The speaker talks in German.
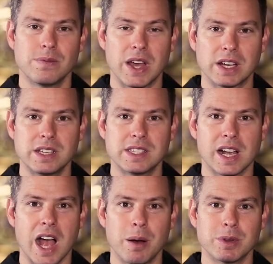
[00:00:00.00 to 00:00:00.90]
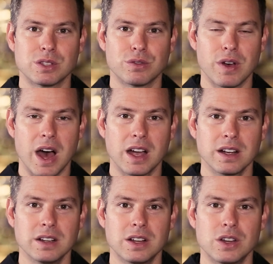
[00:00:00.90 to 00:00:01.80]
nach dieser Gabe zu
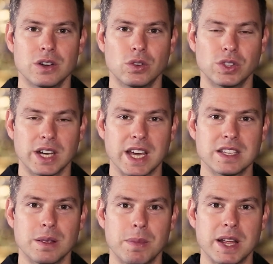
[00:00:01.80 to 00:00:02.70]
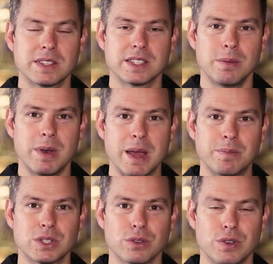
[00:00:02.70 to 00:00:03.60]
fragen und den rechten Platz im
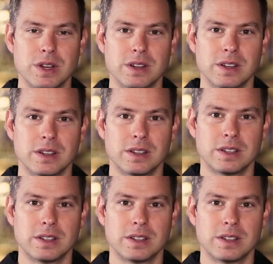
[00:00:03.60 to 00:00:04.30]
Leben zu finden.